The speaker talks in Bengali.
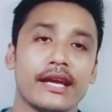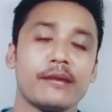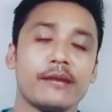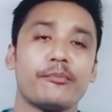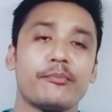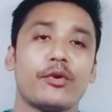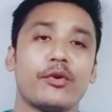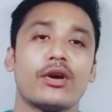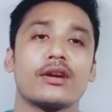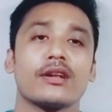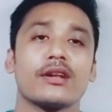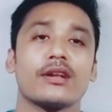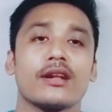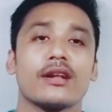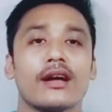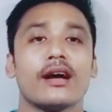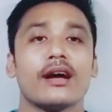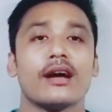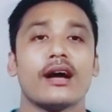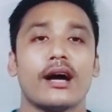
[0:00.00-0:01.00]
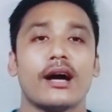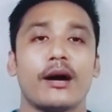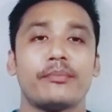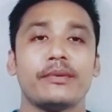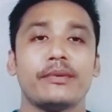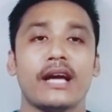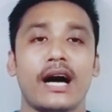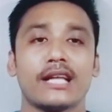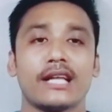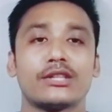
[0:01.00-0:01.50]
এরপর
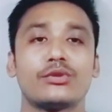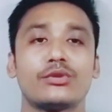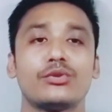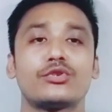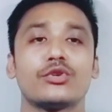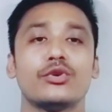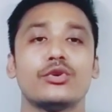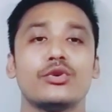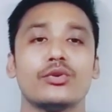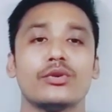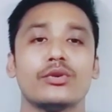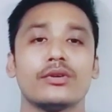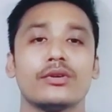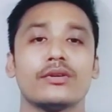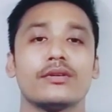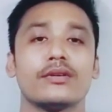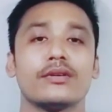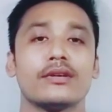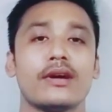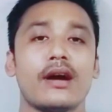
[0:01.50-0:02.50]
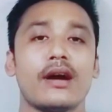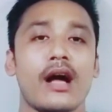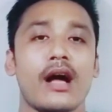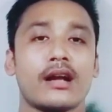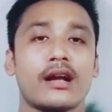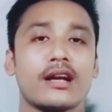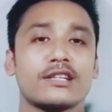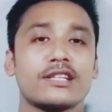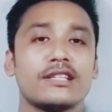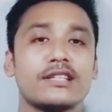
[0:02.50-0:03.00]
আপনি হাত দুটো
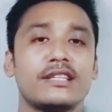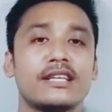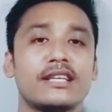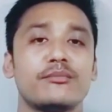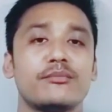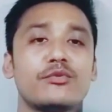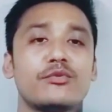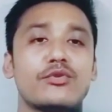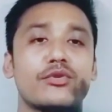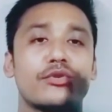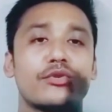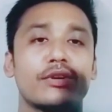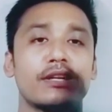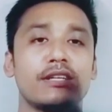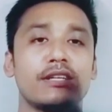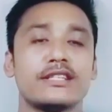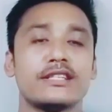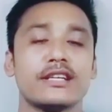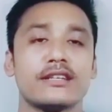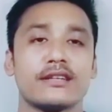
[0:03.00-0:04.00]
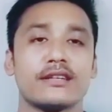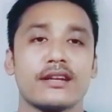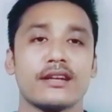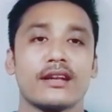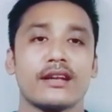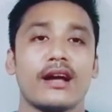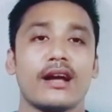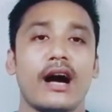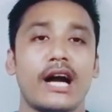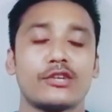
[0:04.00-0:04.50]
আকাশের দিকে মুখ করে নিজের
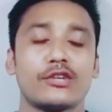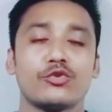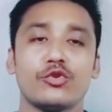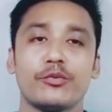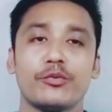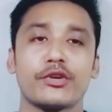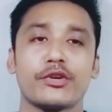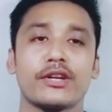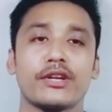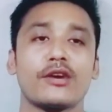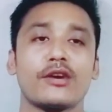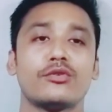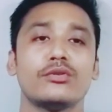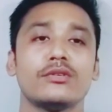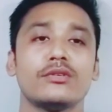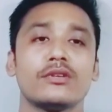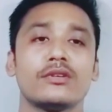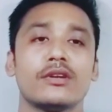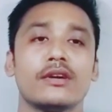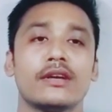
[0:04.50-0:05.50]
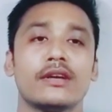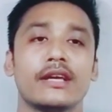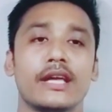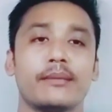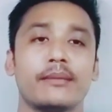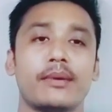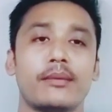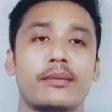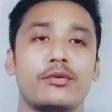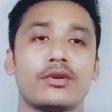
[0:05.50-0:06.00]
হাঁটুর ওপরে রাখুন
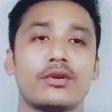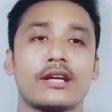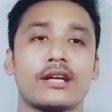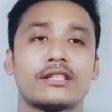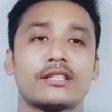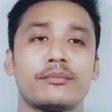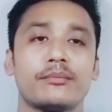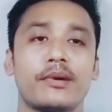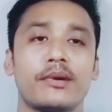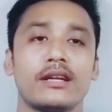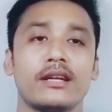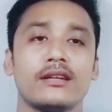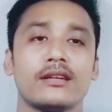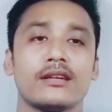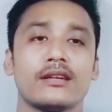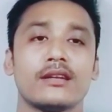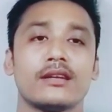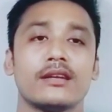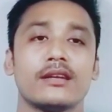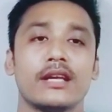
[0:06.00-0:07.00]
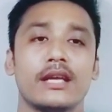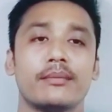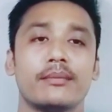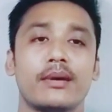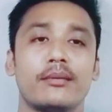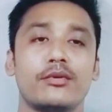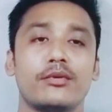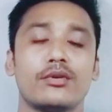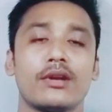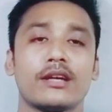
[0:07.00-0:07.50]
এভাবেও রাখতে পারেন
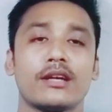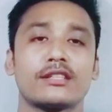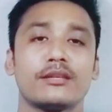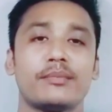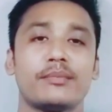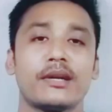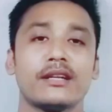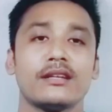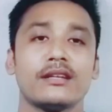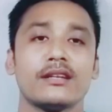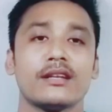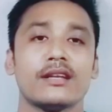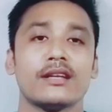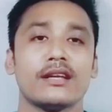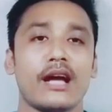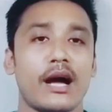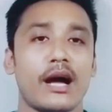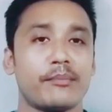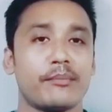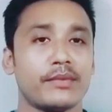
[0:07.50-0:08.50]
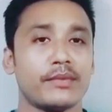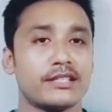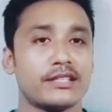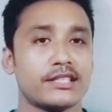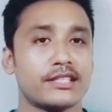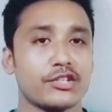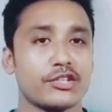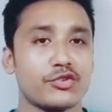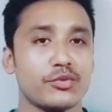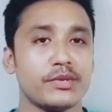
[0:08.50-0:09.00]
এভাবেও রাখতে পারেন আপনার
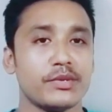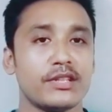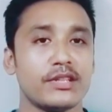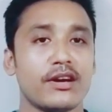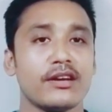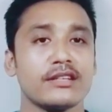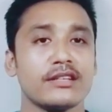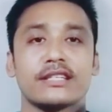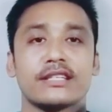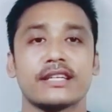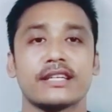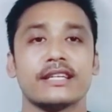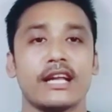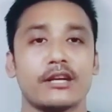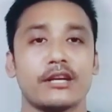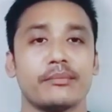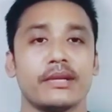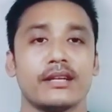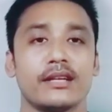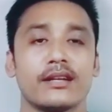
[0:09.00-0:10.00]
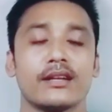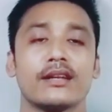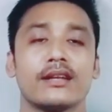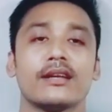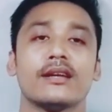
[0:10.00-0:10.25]
যেটা সুবিধা হয় সেটাই রাখবেন